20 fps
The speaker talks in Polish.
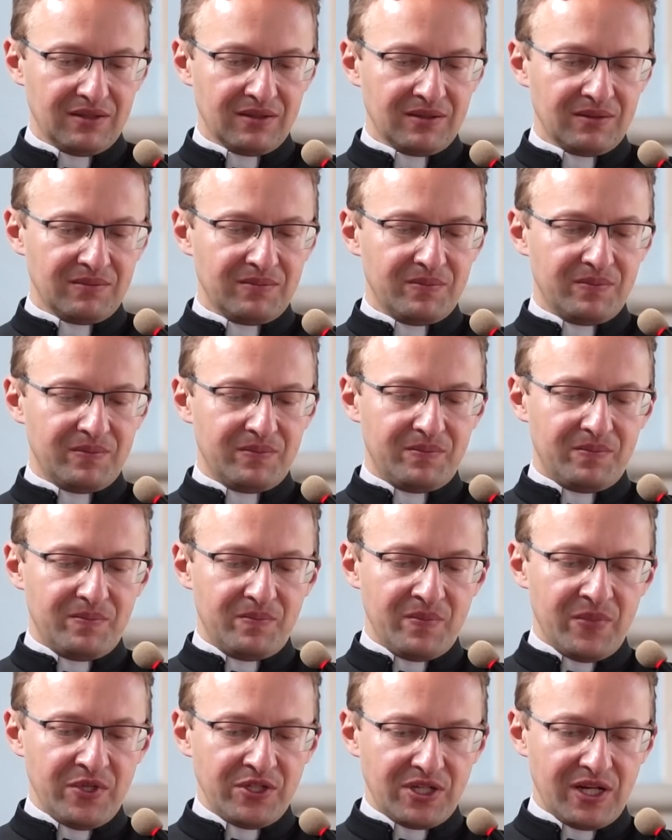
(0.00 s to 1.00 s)
Y,
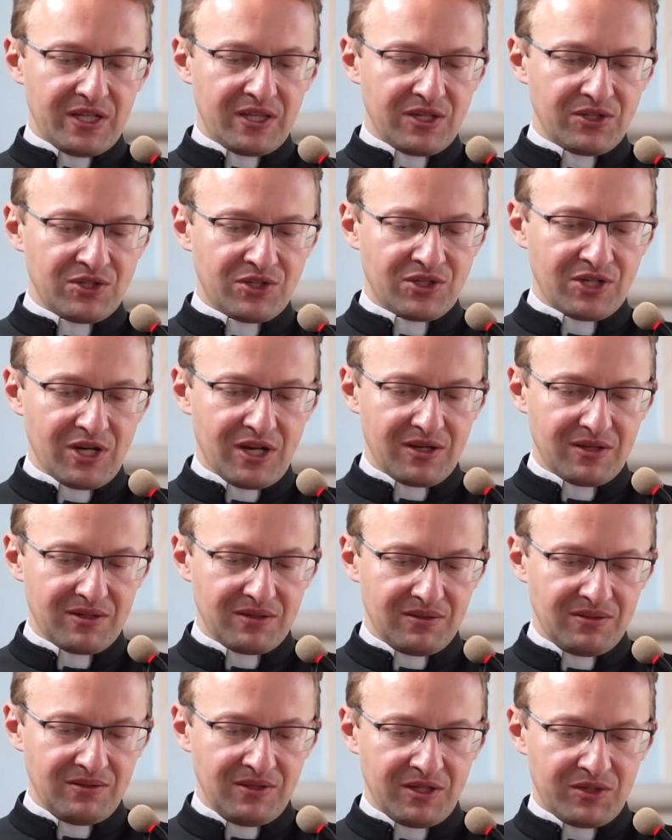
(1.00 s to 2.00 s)
myślę też,
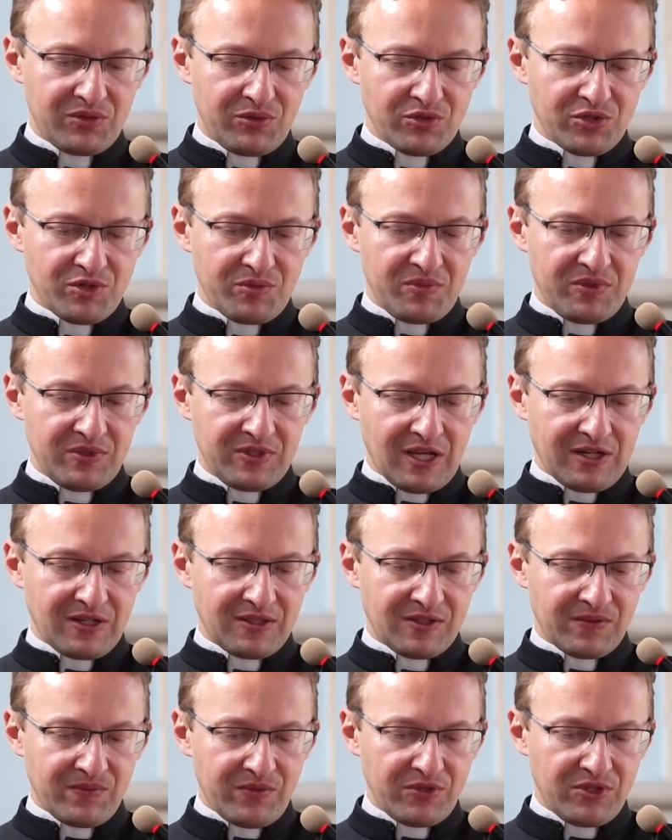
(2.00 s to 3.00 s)
że niektórzy by
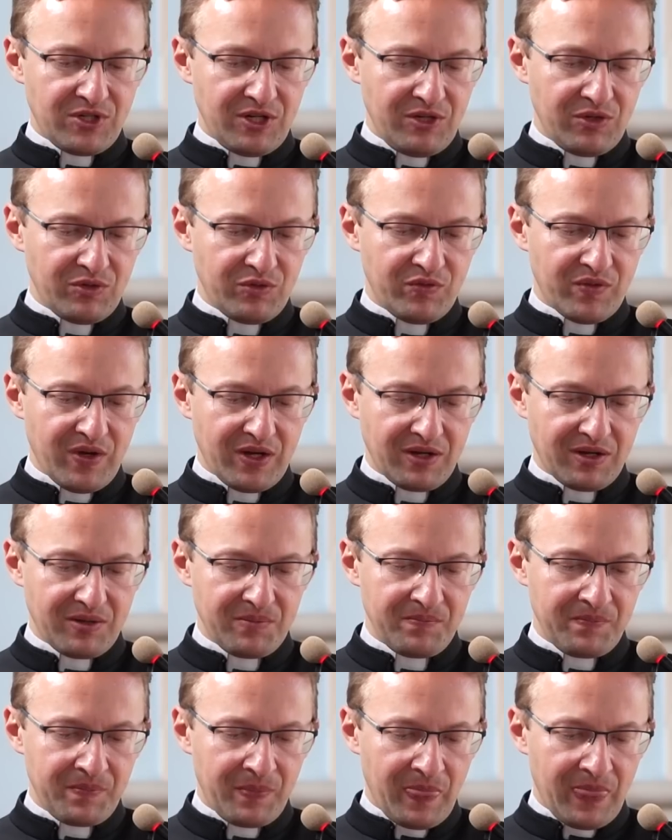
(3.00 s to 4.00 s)
zaraz zwrócili uwagę,
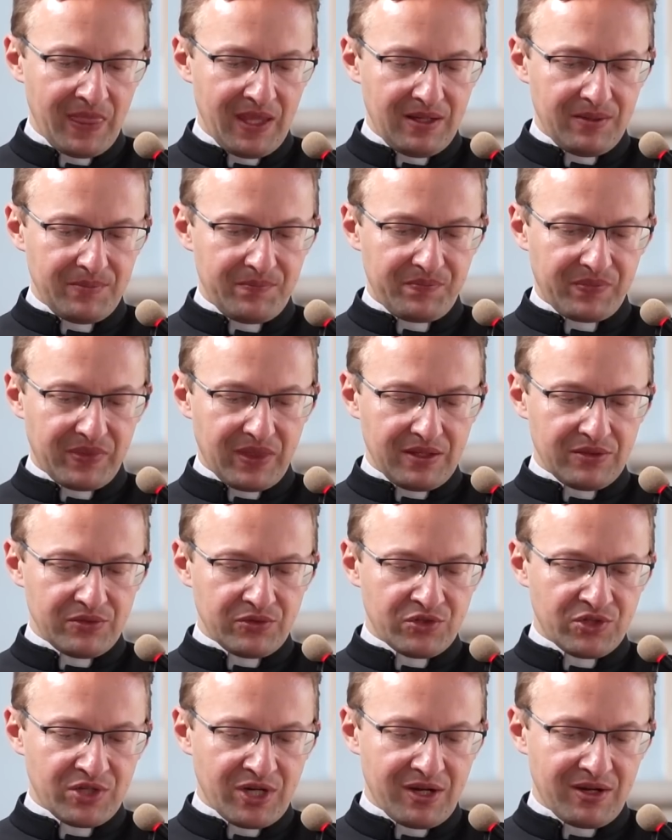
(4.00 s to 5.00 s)

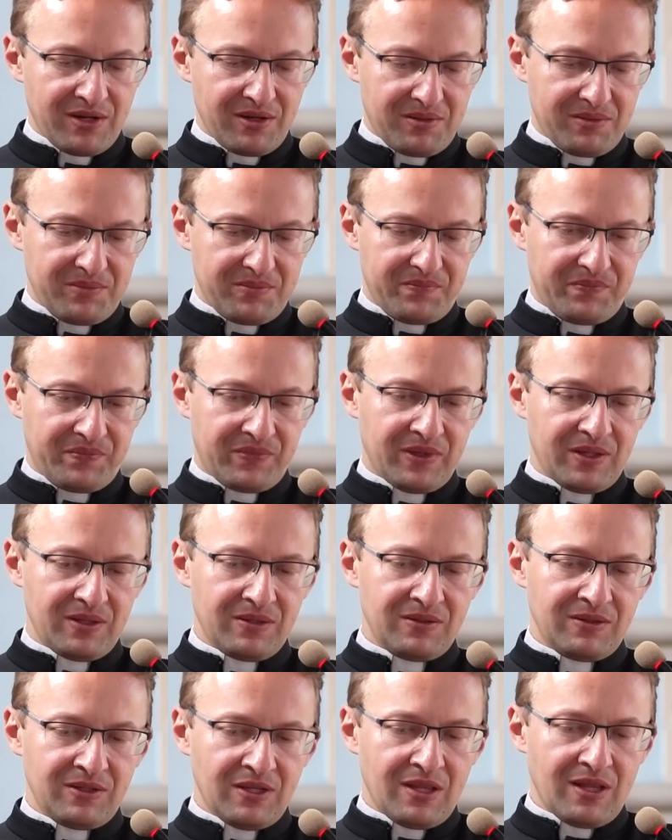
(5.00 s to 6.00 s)
że
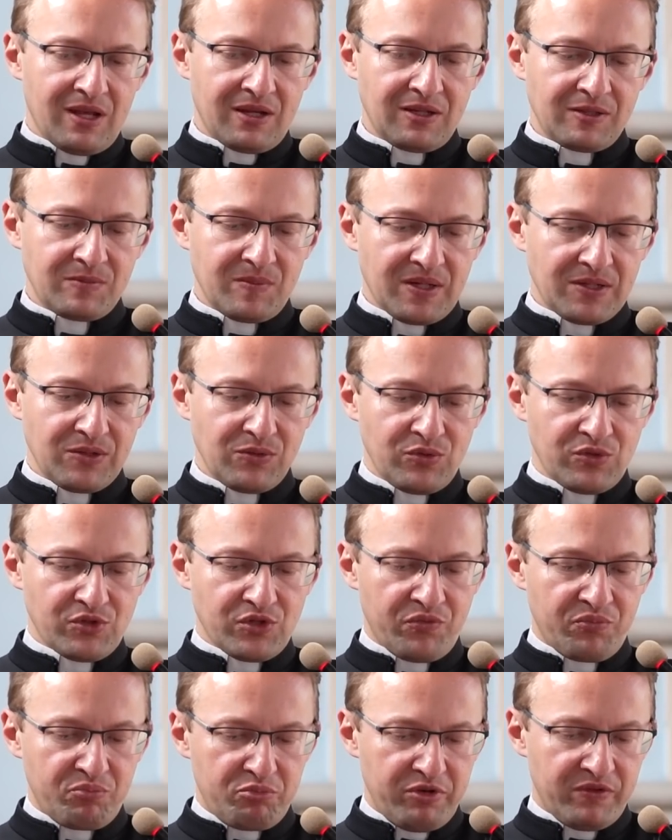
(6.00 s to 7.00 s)
jednak jest bardzo
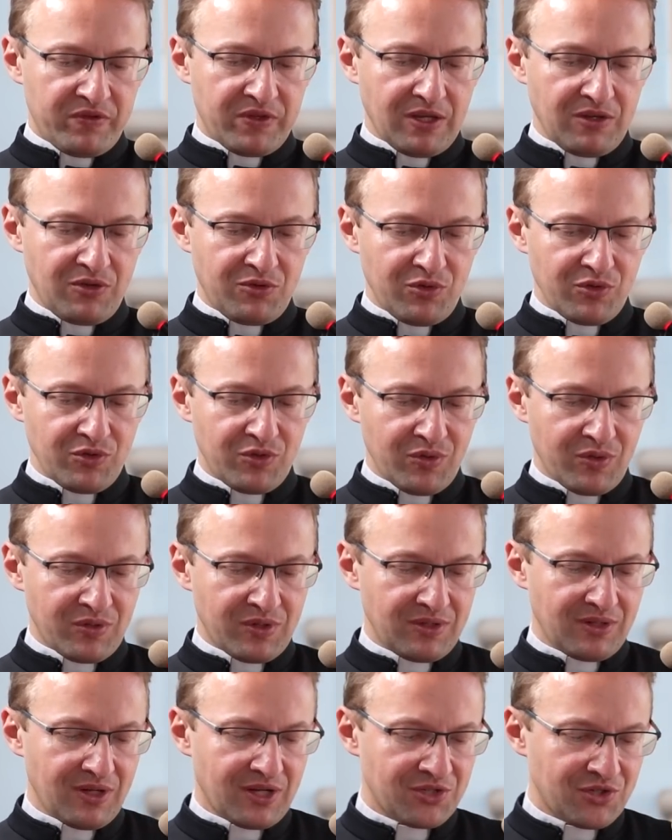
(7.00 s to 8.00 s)
duży wpływ tej
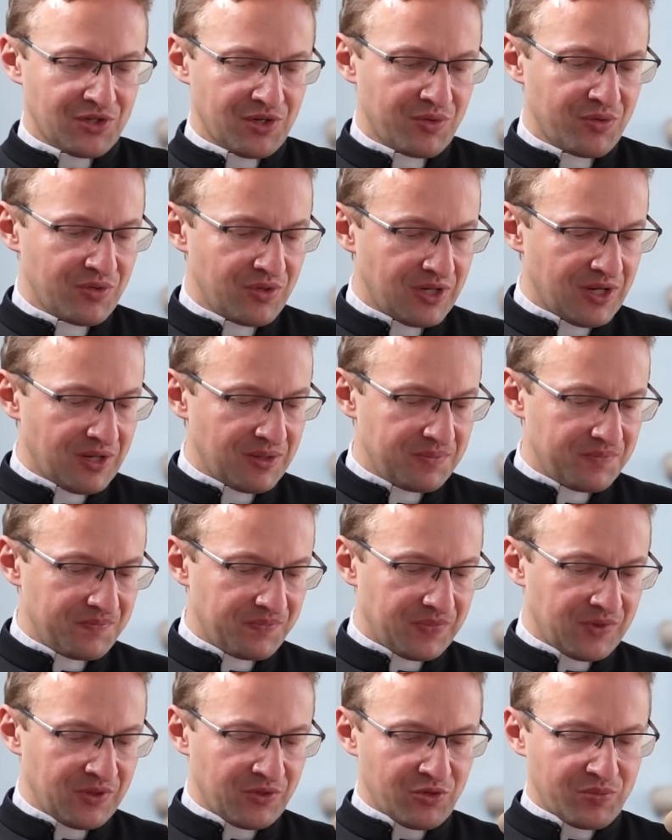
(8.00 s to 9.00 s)
kultury, a szczególnie
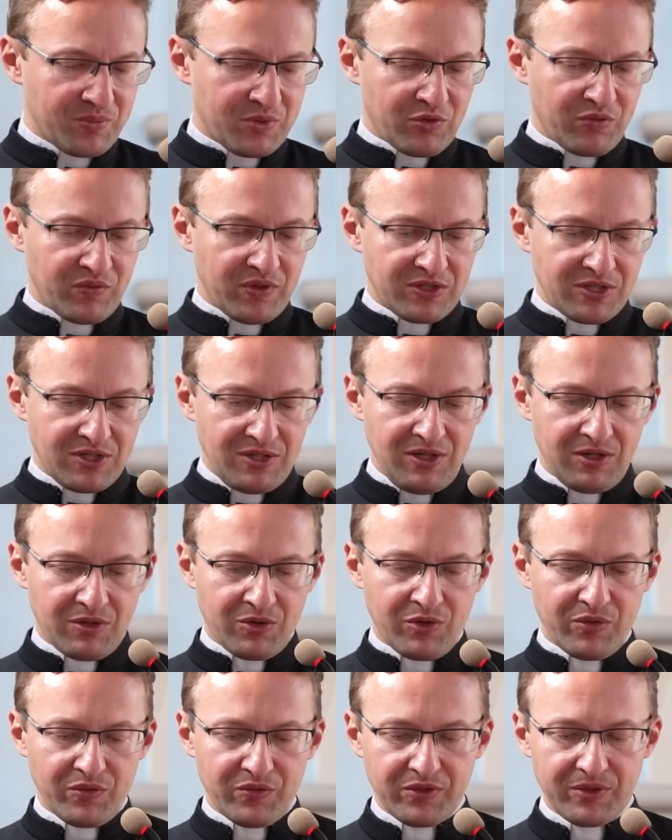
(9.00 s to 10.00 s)
grupy
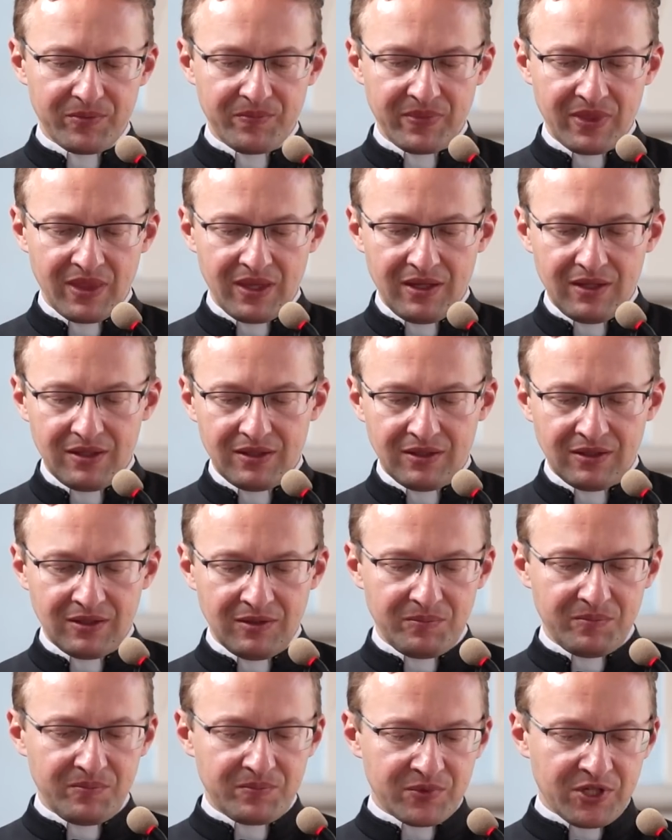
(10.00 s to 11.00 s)
rówieśników.
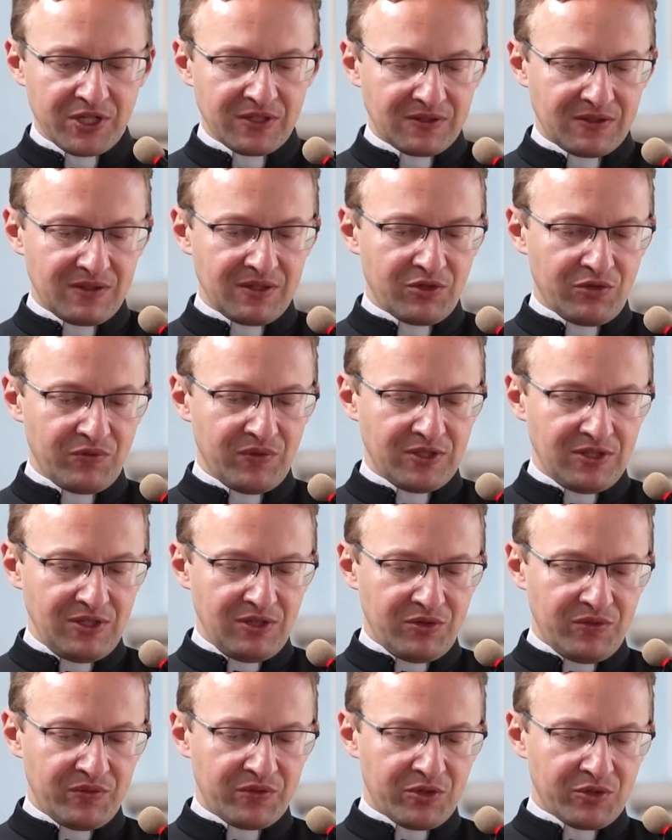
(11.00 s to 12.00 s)
I przez tych
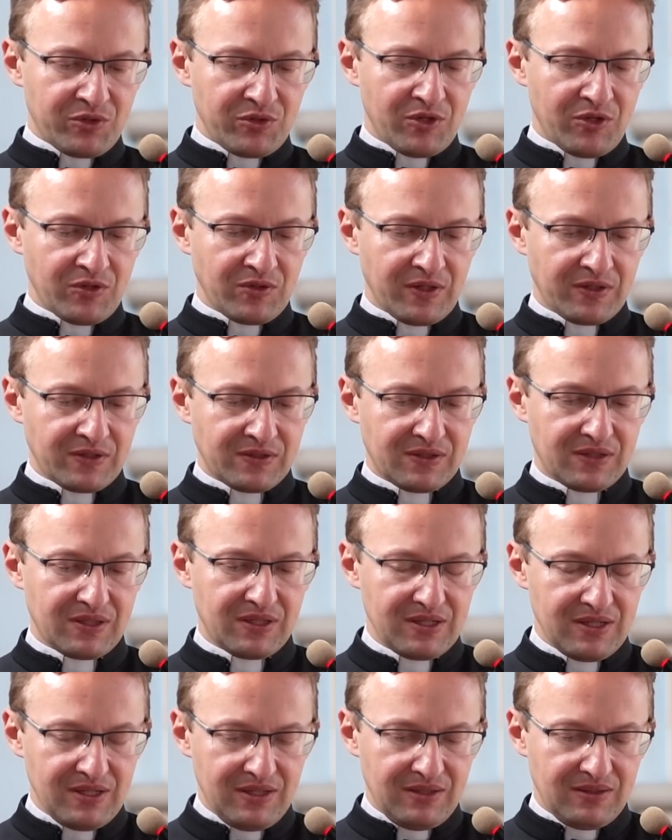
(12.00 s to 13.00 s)
rówieśników trudno jest
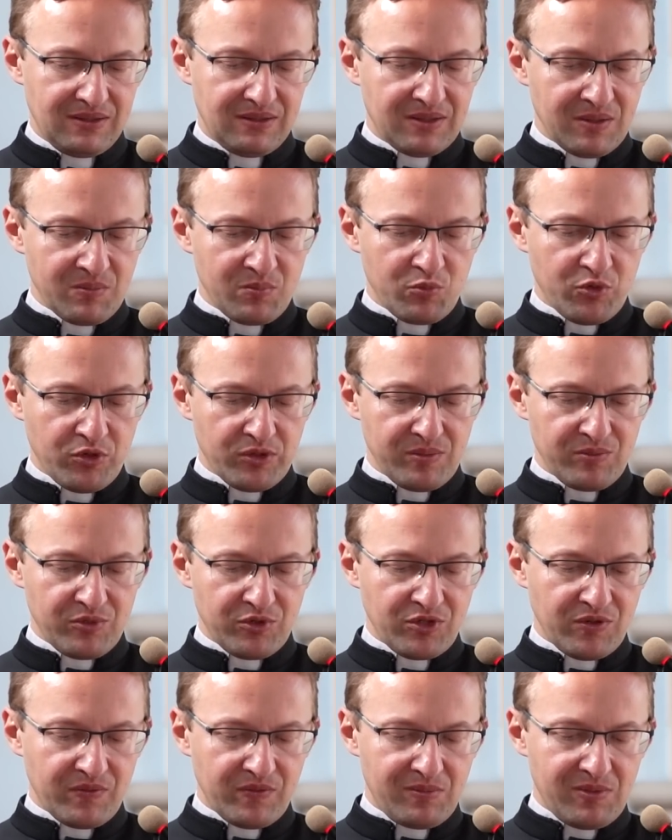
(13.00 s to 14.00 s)
tym młodym
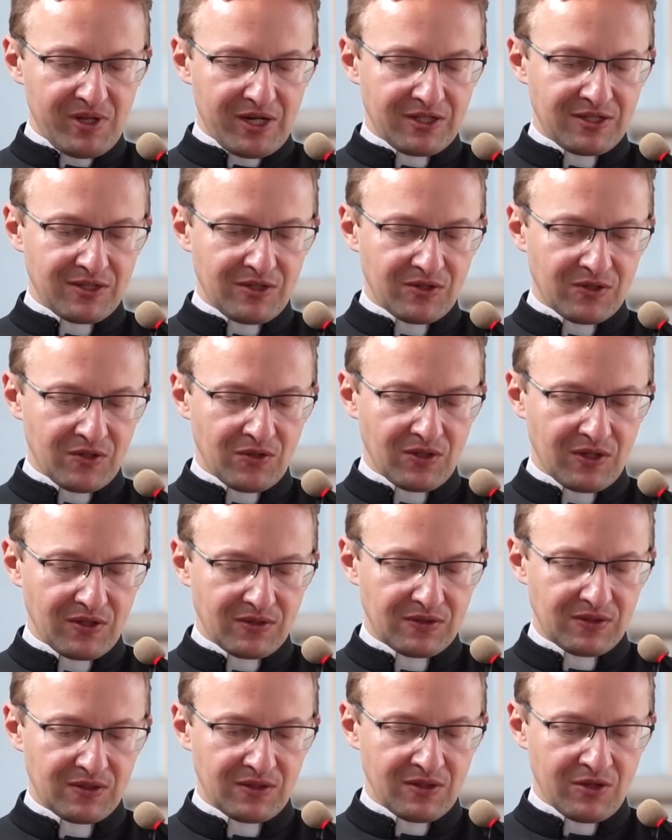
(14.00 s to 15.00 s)
ludziom wybierać to, co
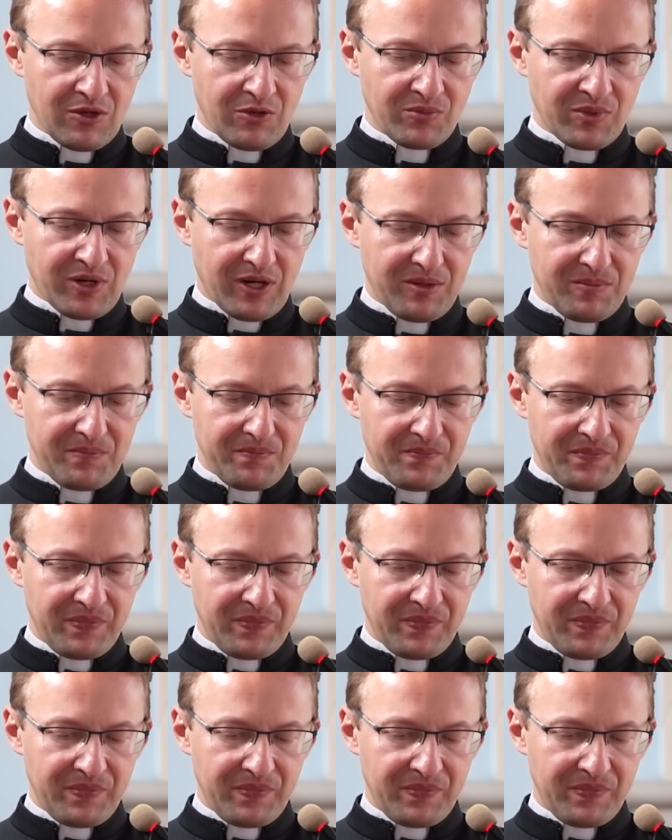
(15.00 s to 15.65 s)
jest dobre.